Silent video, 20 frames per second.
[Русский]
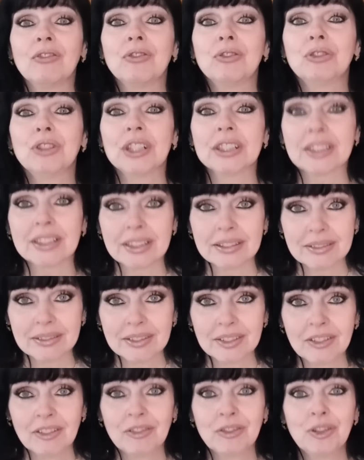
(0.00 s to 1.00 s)
вот,
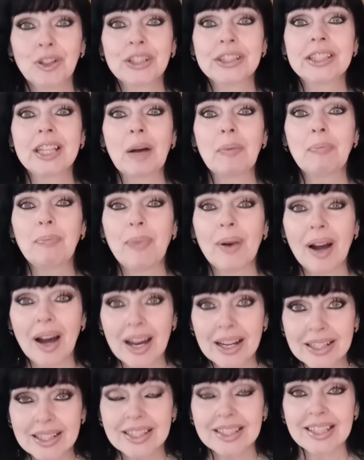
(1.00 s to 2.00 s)
вот та
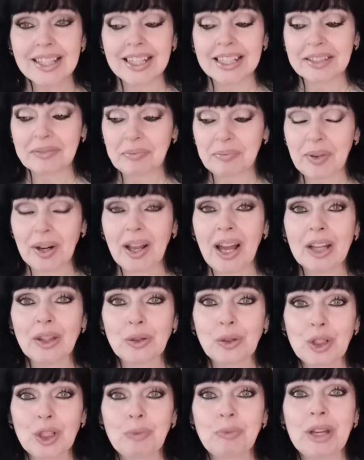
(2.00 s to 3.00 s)
партия, про
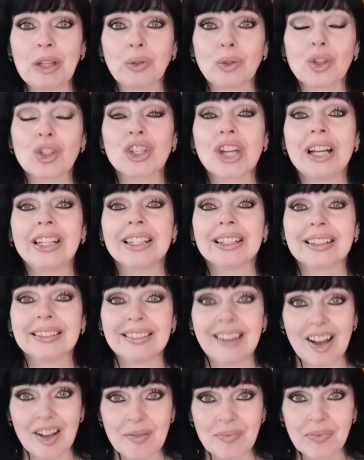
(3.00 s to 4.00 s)
которую у меня душа
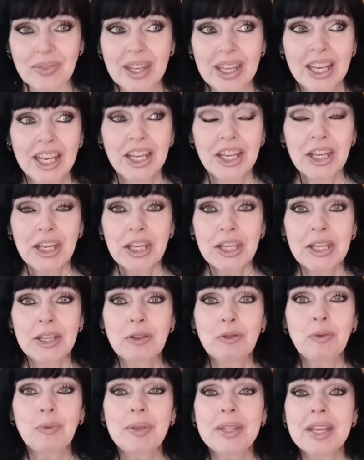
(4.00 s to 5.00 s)
легла. И у